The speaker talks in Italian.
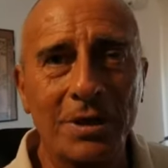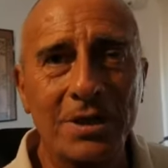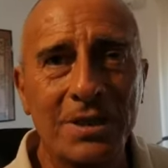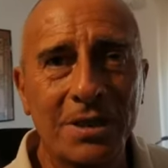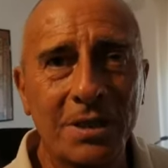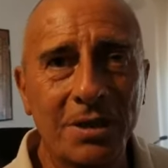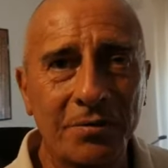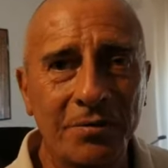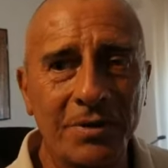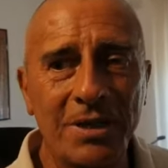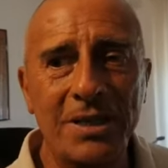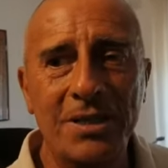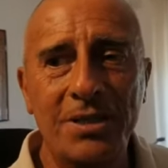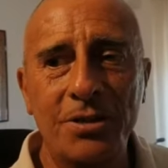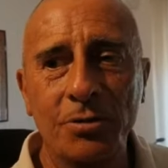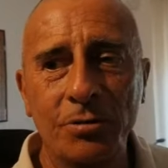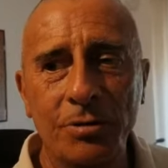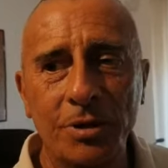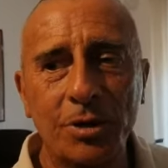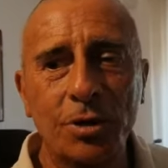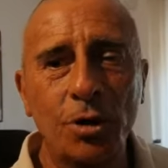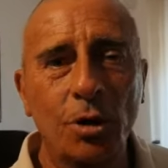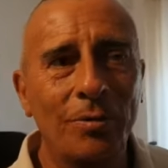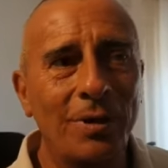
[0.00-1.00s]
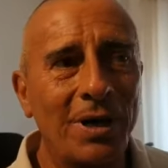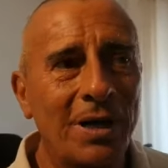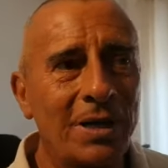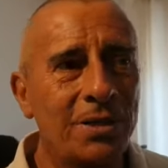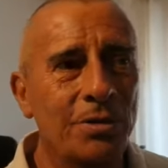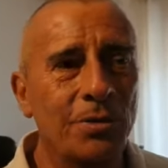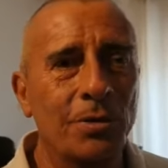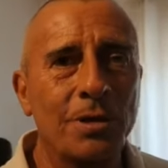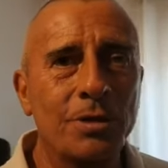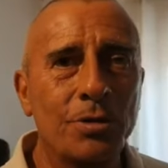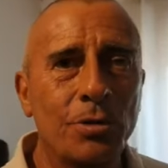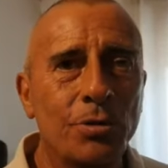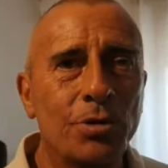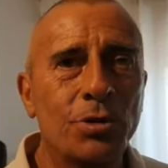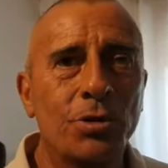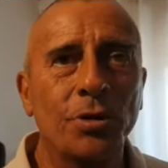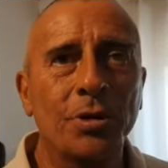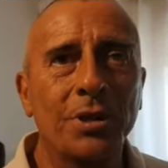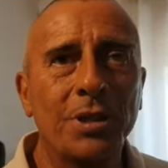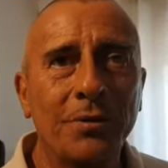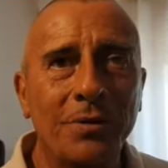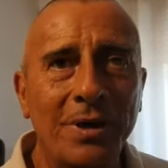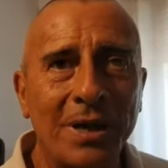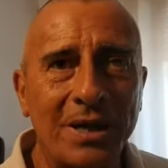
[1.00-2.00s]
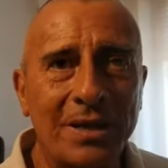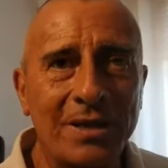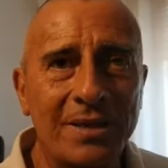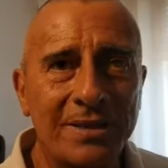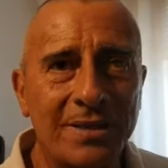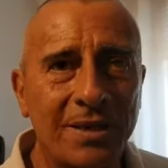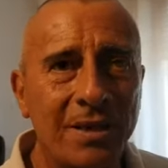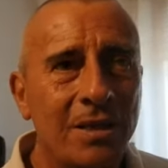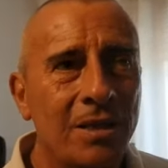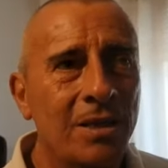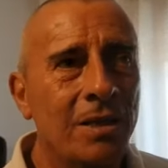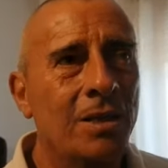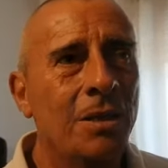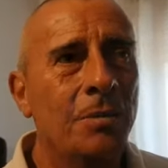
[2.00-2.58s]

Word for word: servizio di trovarsi una soluzione diversa